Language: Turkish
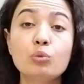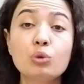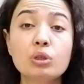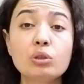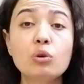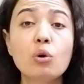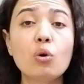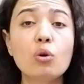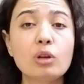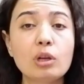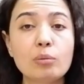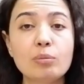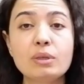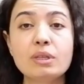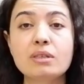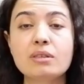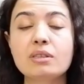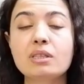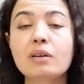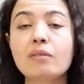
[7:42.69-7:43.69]
Burada öyle
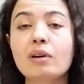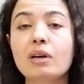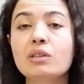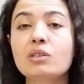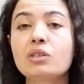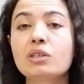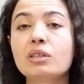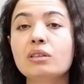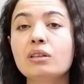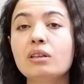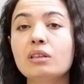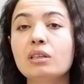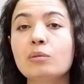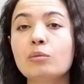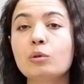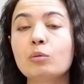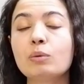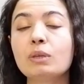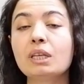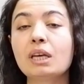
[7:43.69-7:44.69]
bir savaş ki
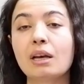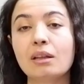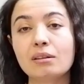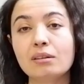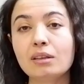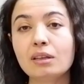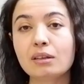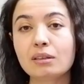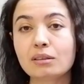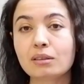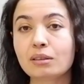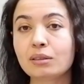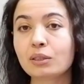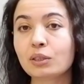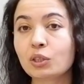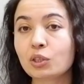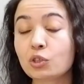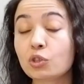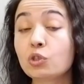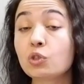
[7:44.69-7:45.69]
dediğim gibi kendi
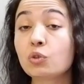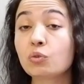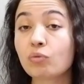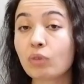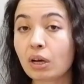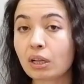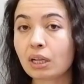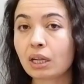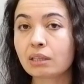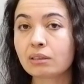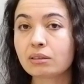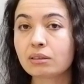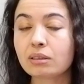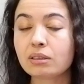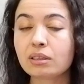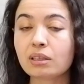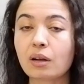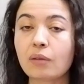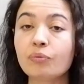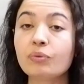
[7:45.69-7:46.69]
yaralarını kişi
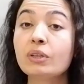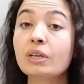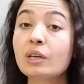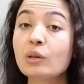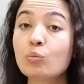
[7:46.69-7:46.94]
şifalandırırken